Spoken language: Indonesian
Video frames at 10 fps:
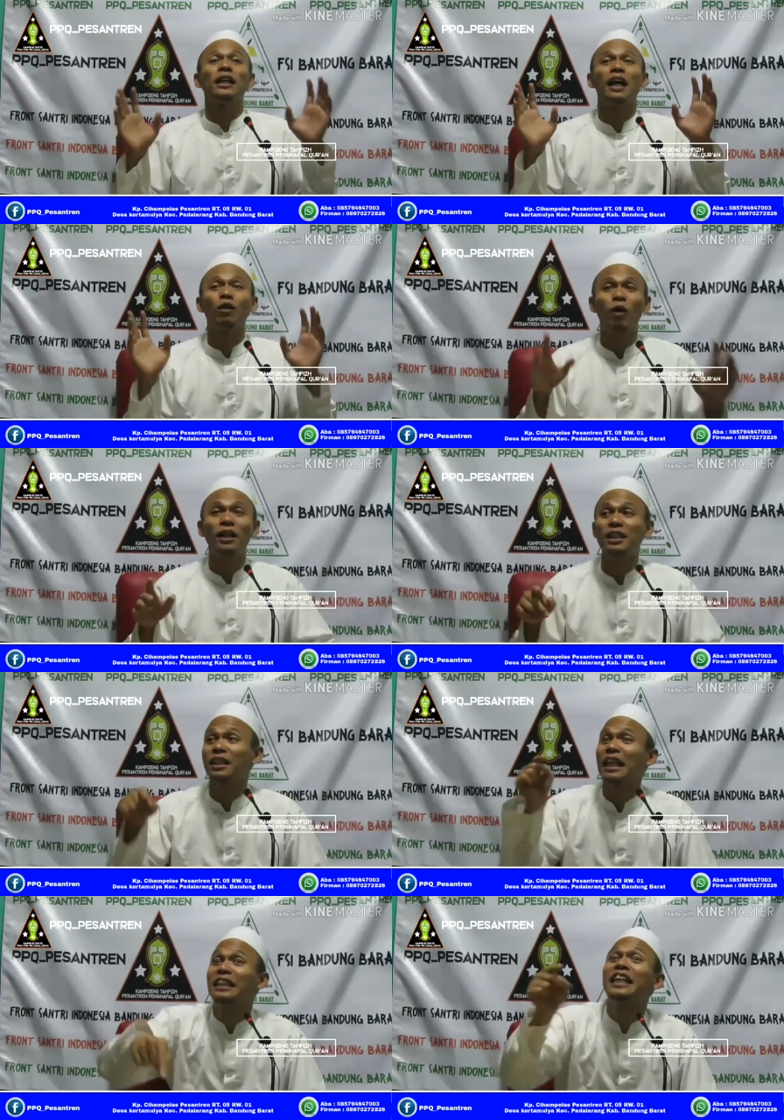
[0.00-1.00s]
dengan wali
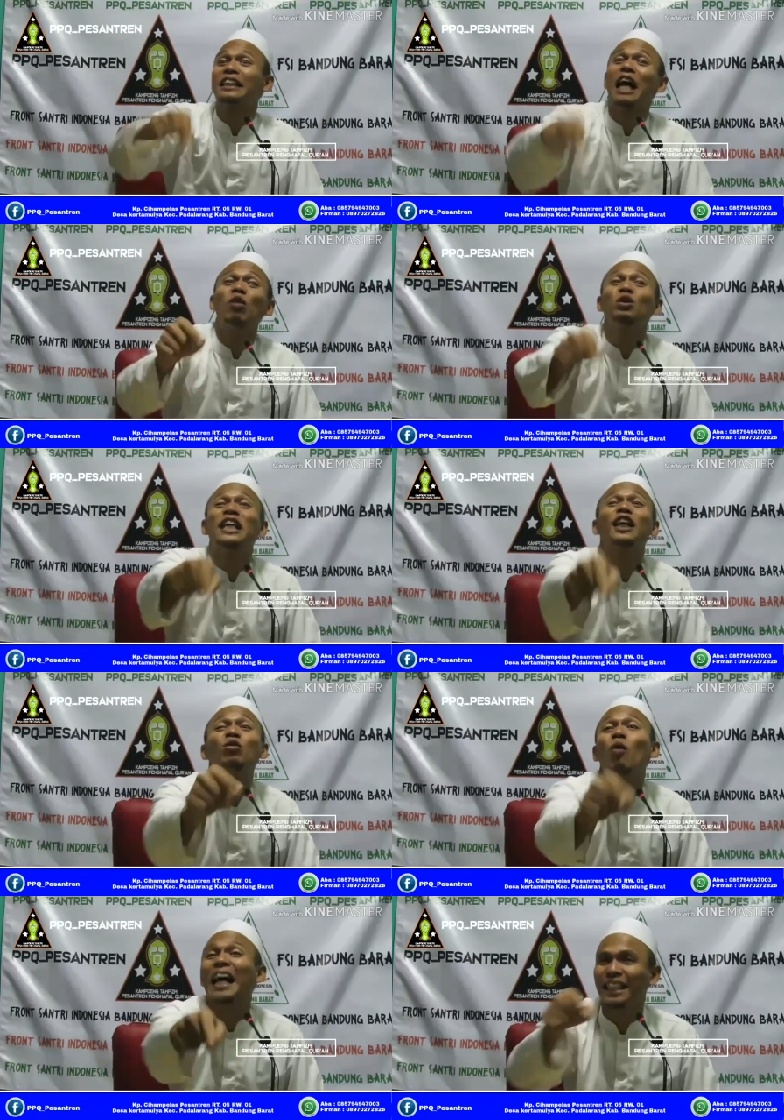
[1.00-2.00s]
setelah dia tahu dia
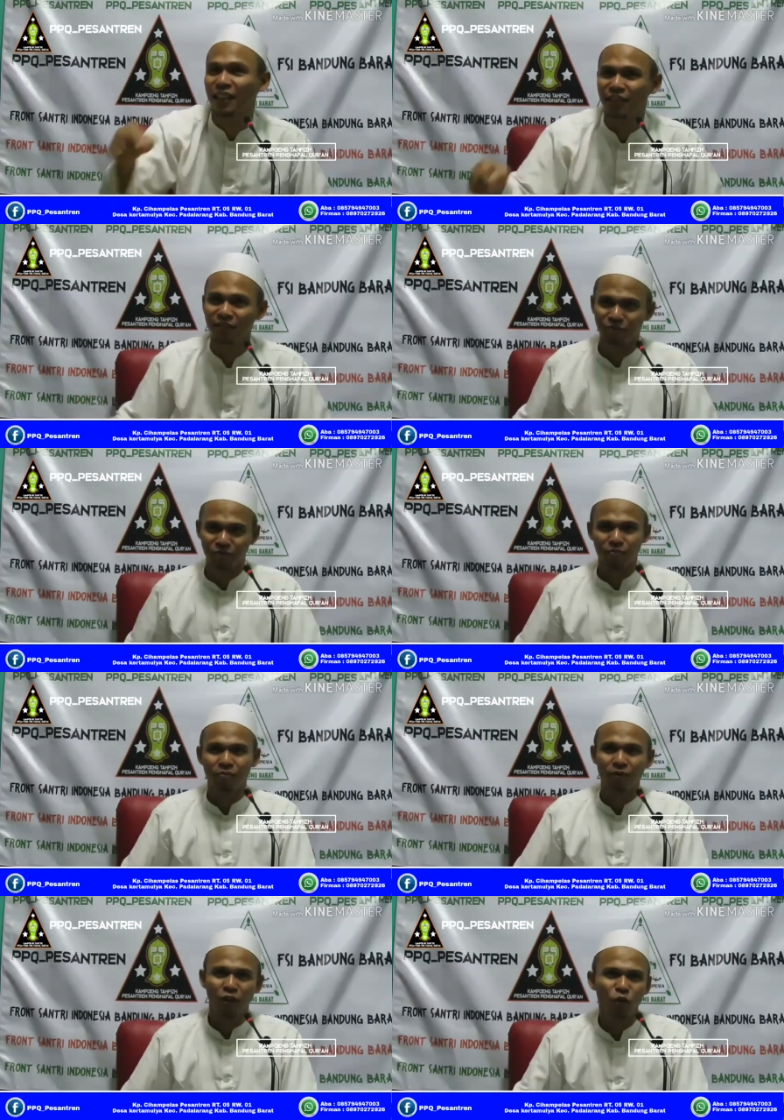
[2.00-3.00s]
itu wali
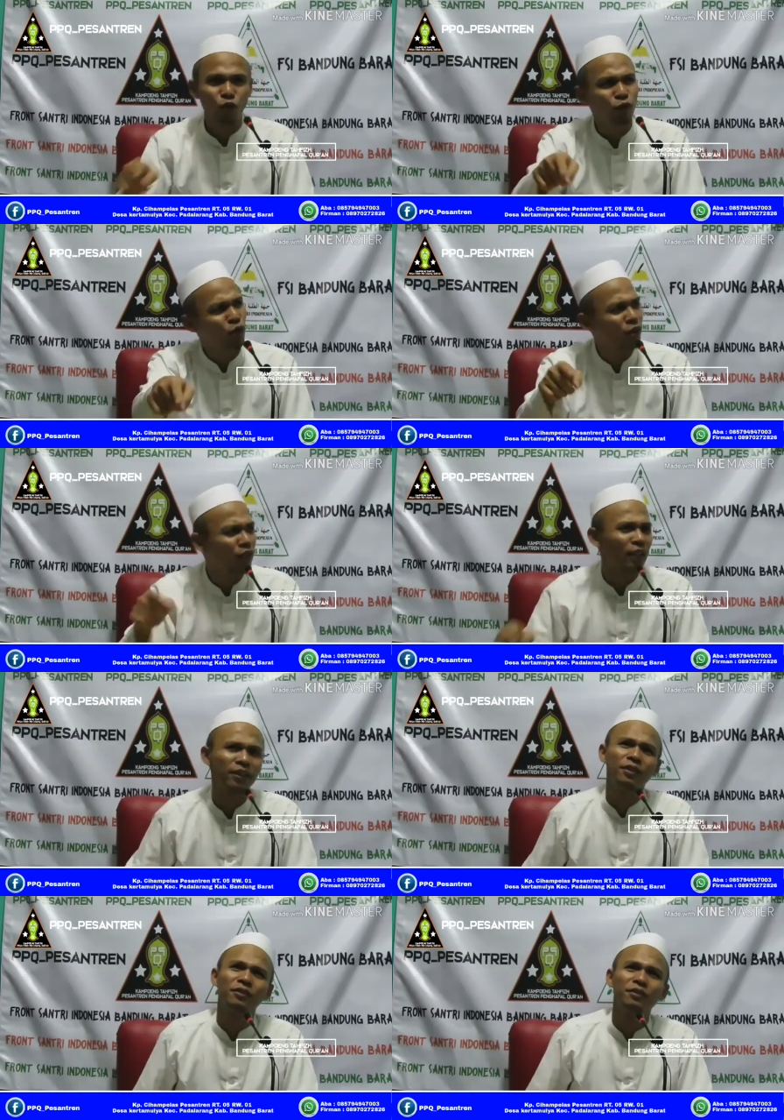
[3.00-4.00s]
kufur orang
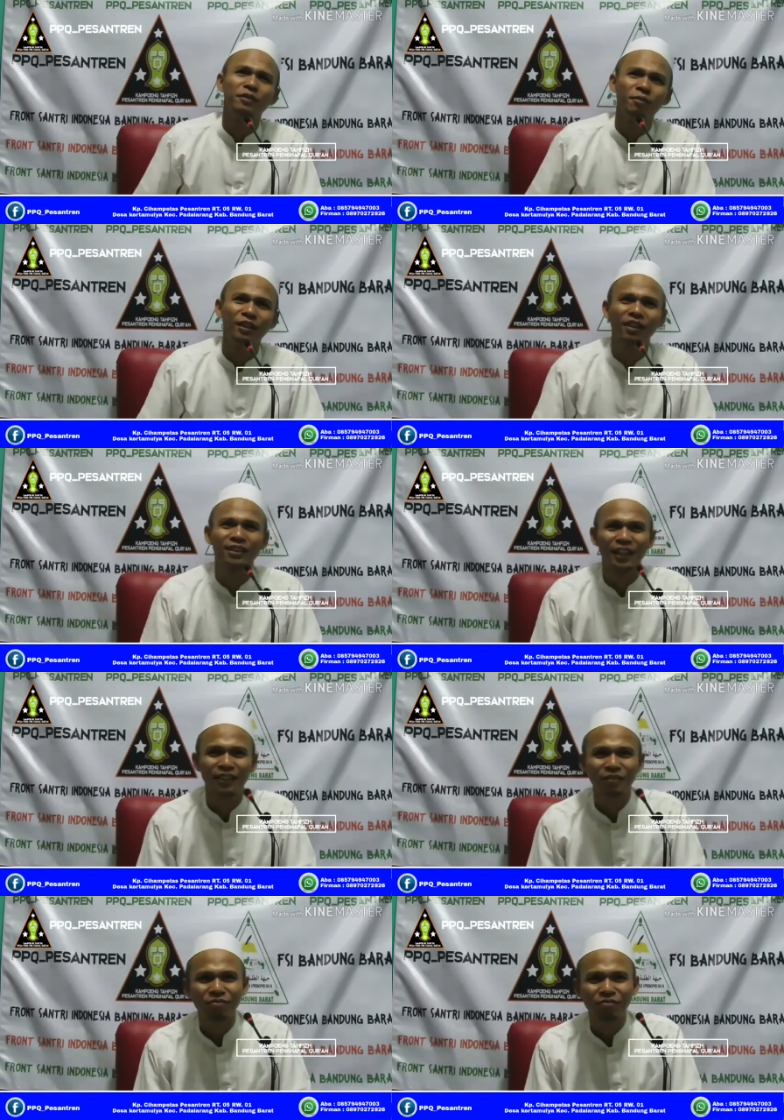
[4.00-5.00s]
itu betul
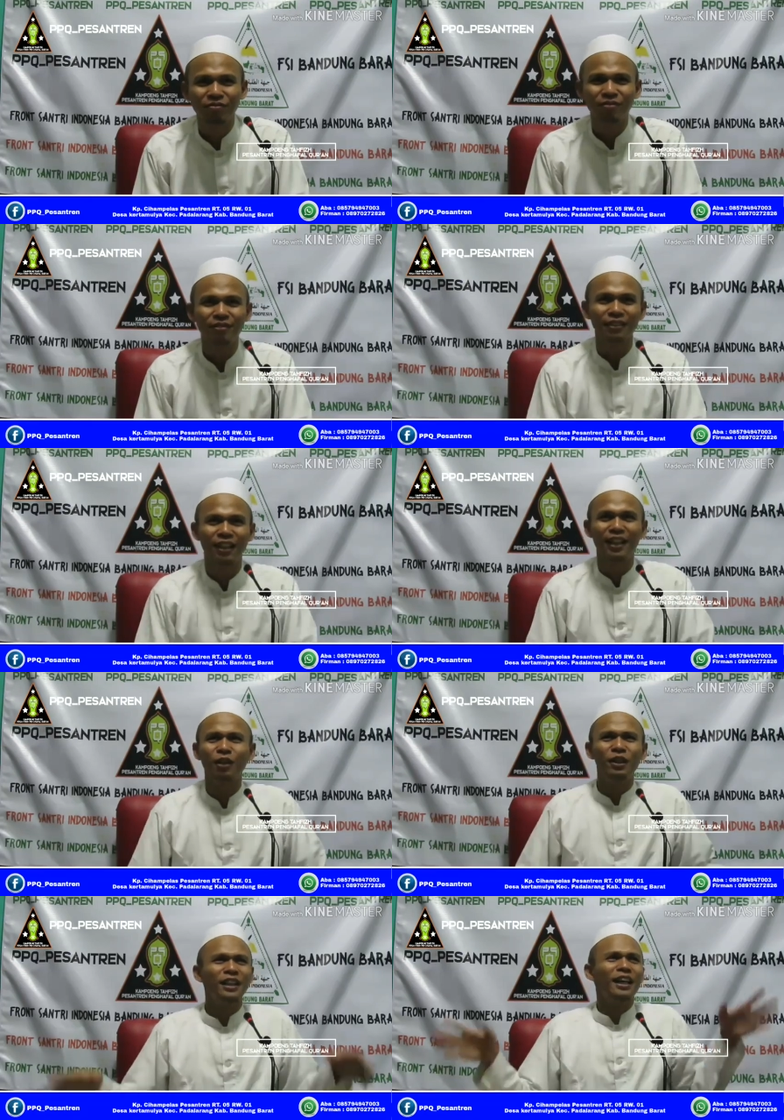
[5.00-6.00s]
teh ya, ya
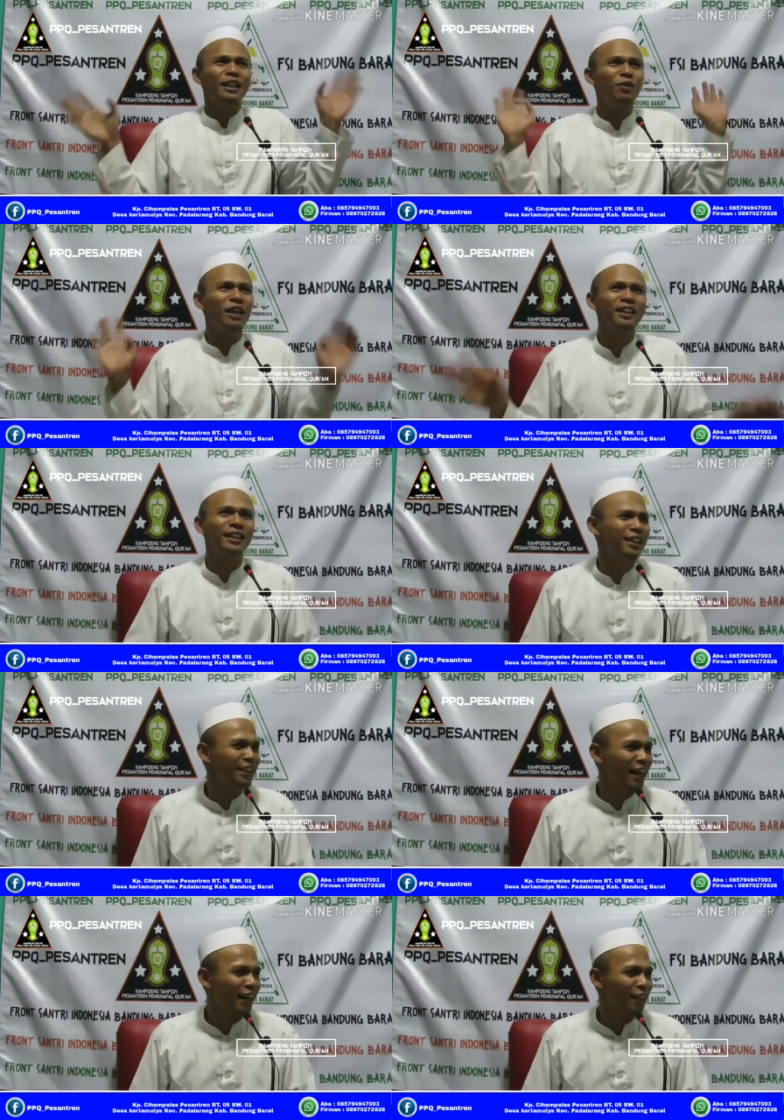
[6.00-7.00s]
kalau kita nggak tahu kan
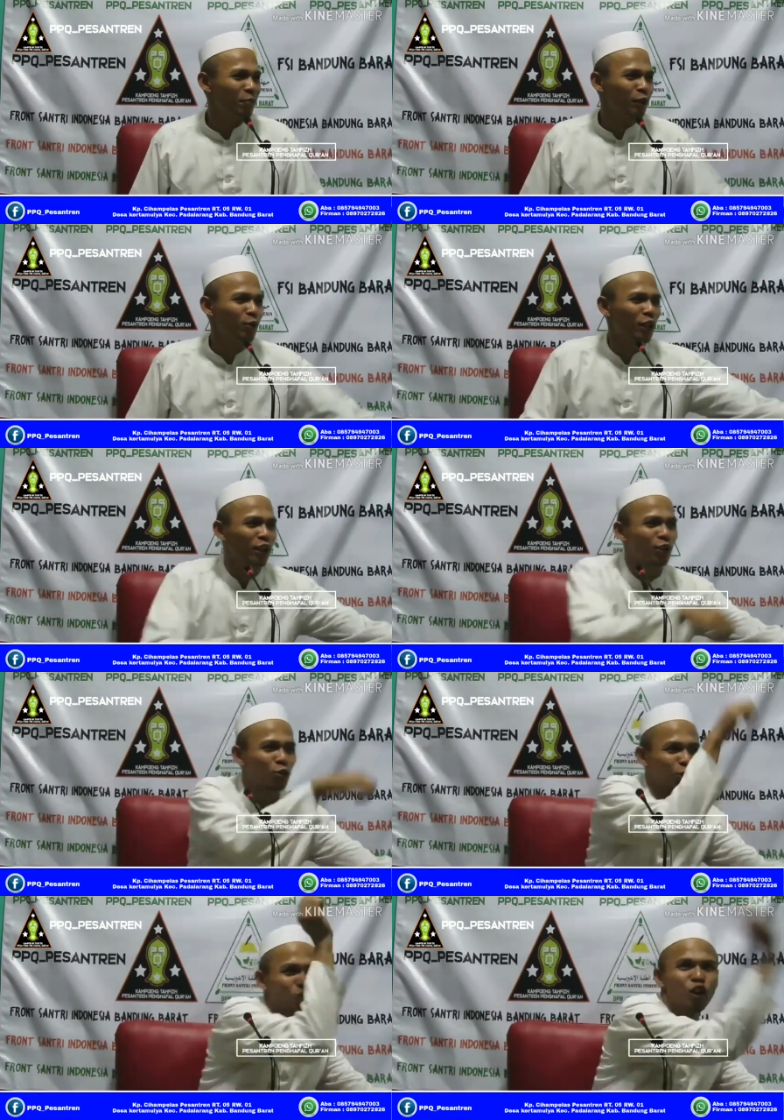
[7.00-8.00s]
ngena kan begitu datang
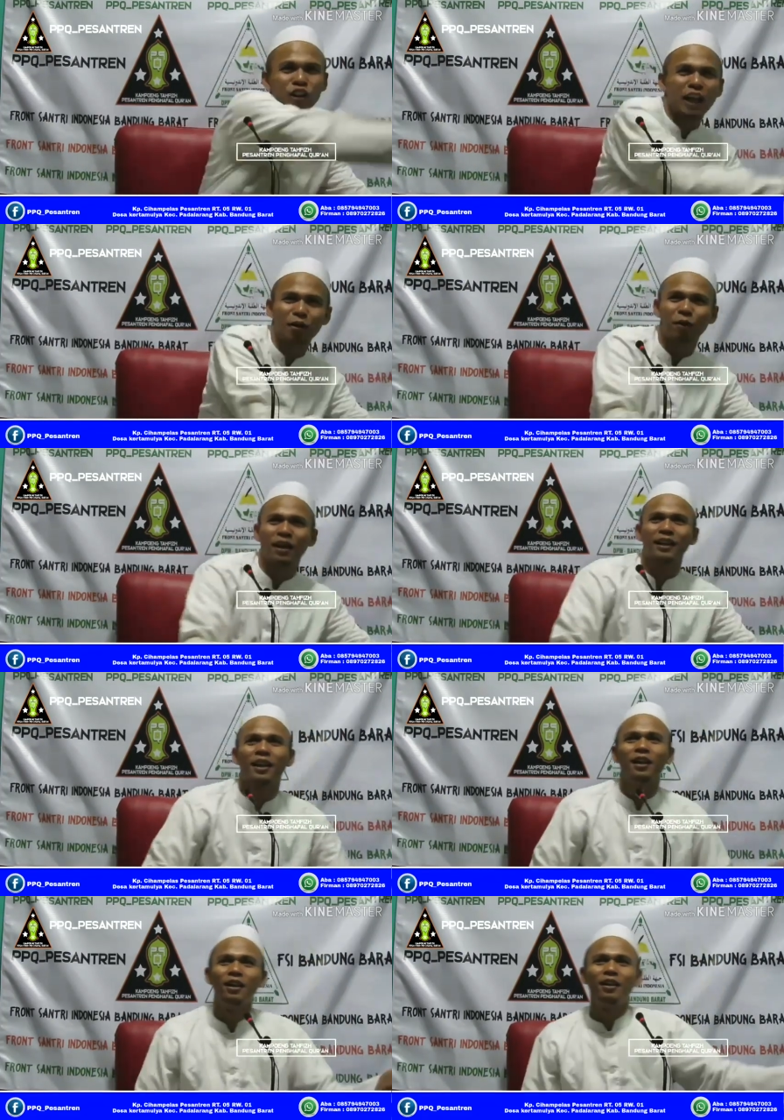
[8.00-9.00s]
sudah dicita kepala
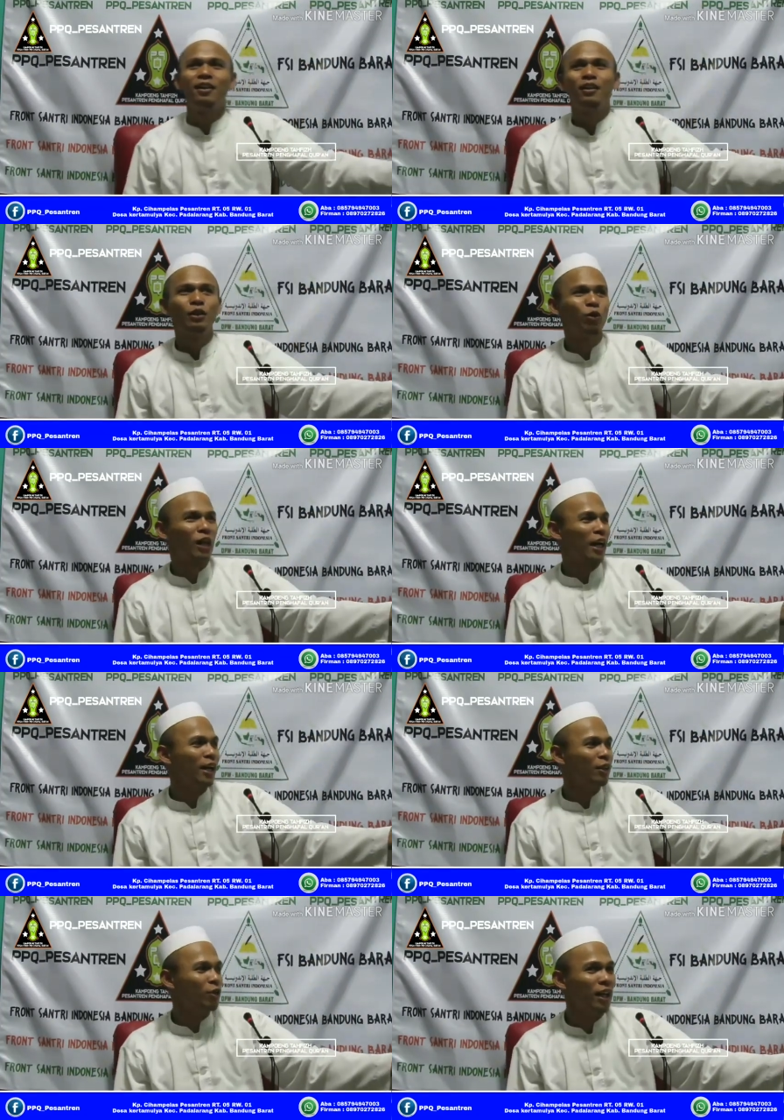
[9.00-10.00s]
anak Duk
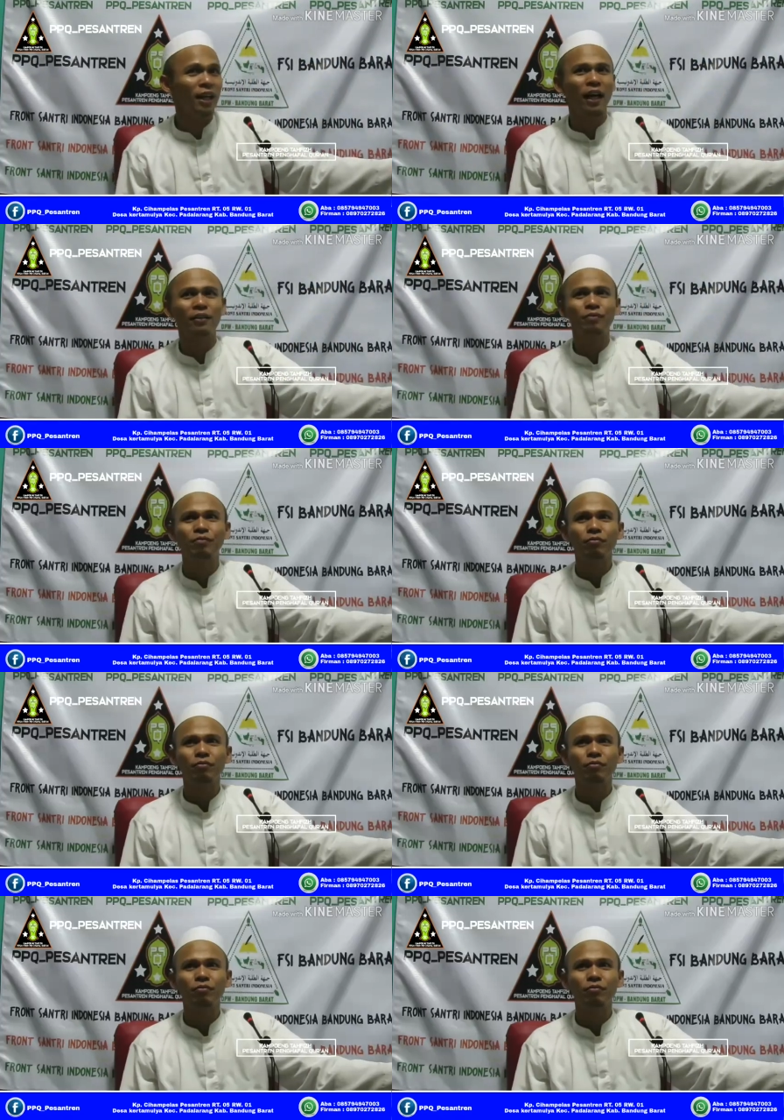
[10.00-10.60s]
raka dosa nggak?